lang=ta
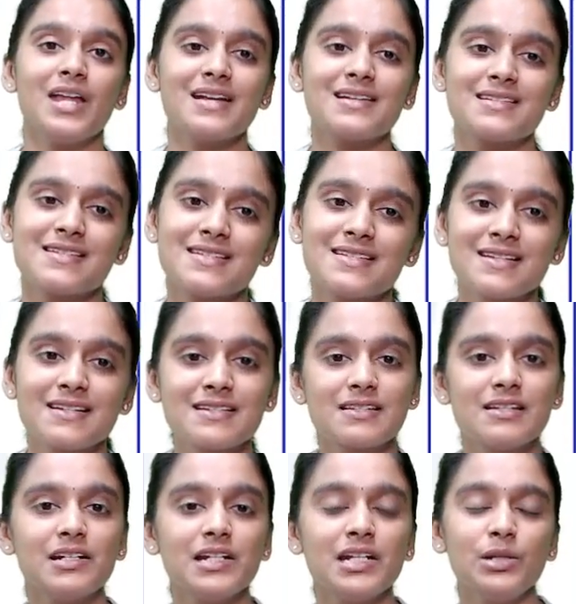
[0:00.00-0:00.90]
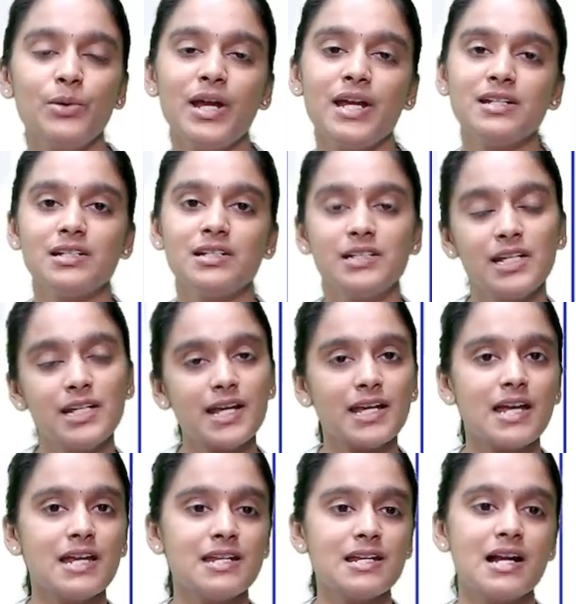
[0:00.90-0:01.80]
நெக்ஸ்ட் சிக்ஸ் தேர்ட்டி டு எயிட் தேர்ட்டி
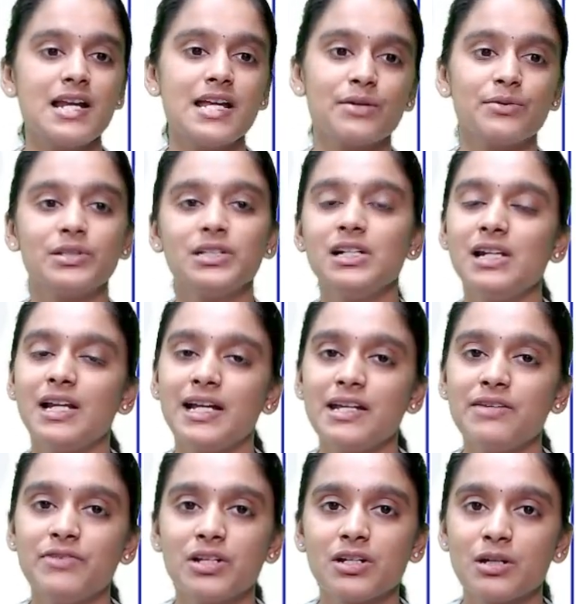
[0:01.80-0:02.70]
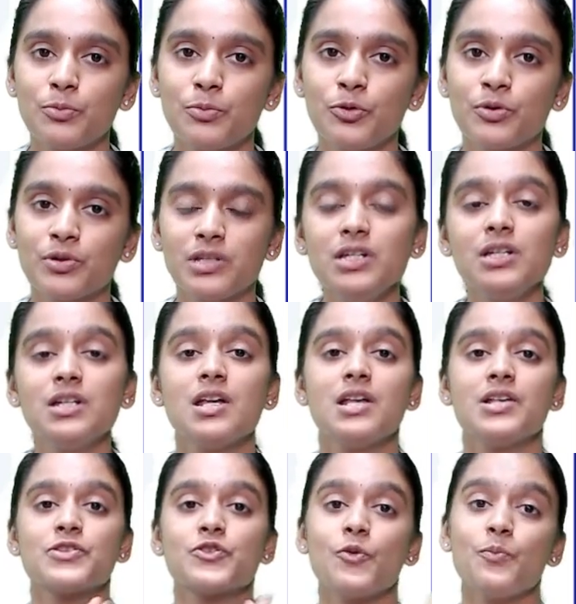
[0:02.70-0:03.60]
எகெயின் நாளைக்கு வந்து லைவ் இருக்க போகுது
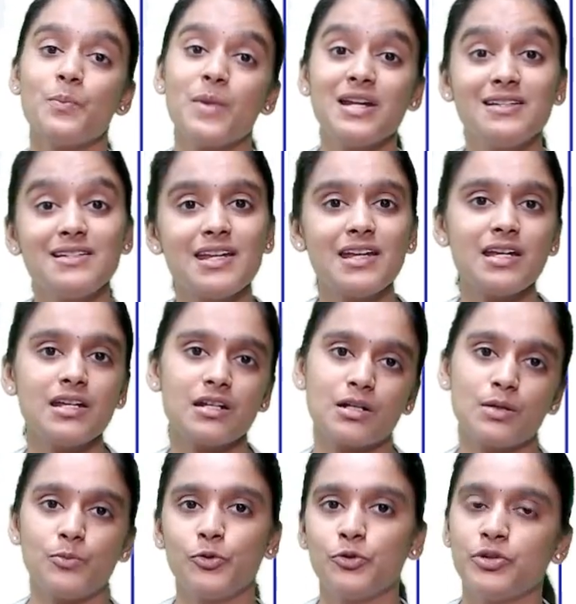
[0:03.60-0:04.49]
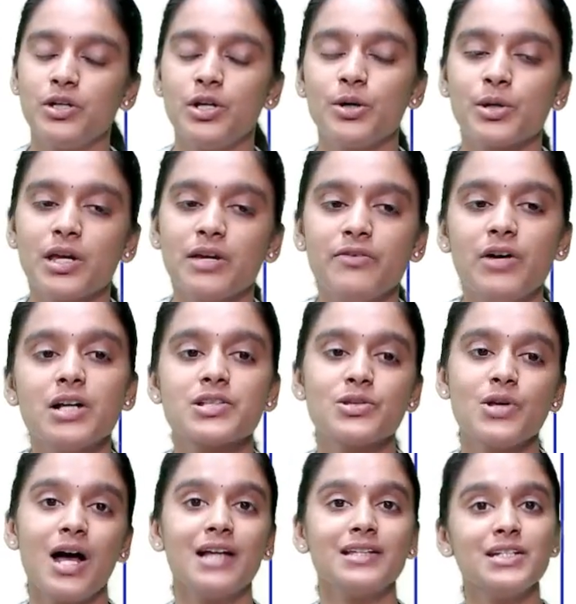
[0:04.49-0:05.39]
ஸோ மென்டி இருக்க போகுது ஓகேவா
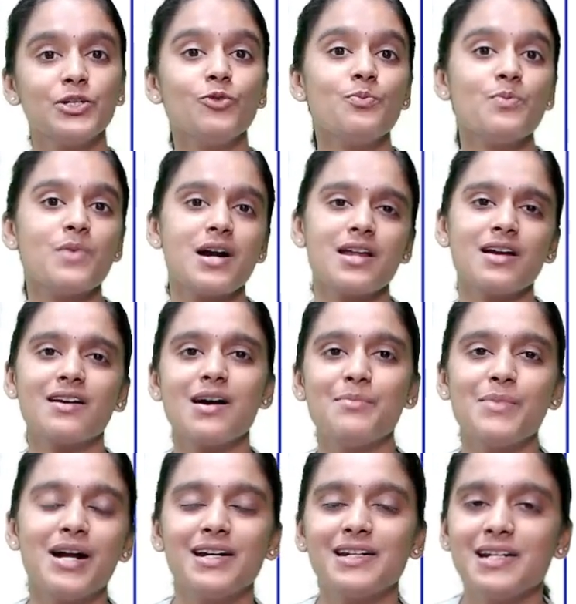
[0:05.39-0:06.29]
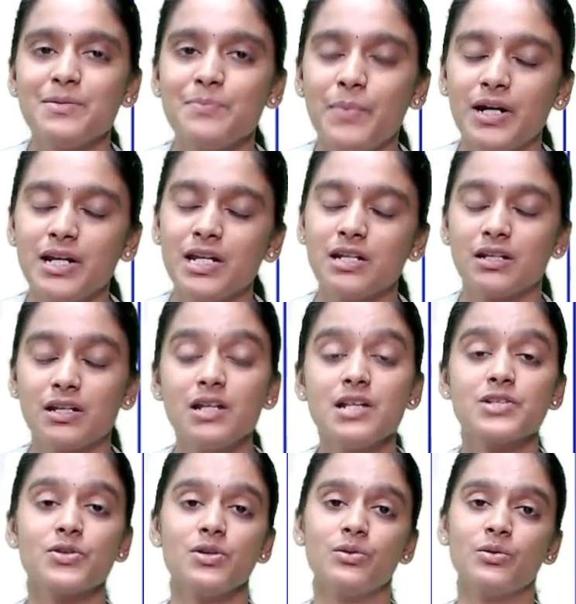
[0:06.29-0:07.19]
ஸோ ஸோ அதையும் மறக்காமல் அட்டன் பண்ணிடுங்க
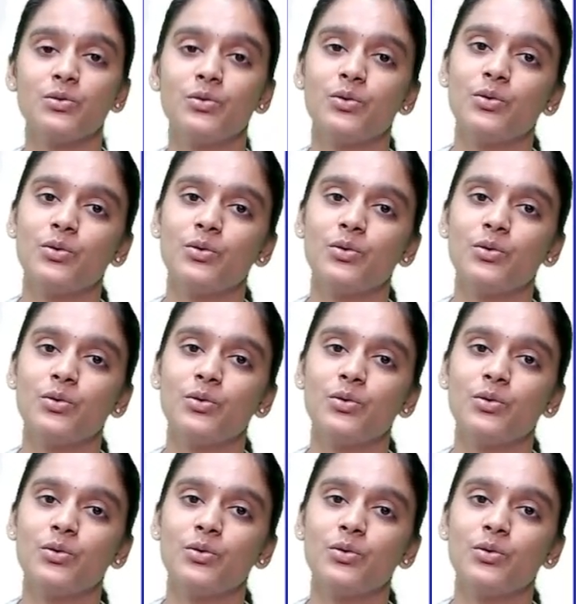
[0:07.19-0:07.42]
ஸோ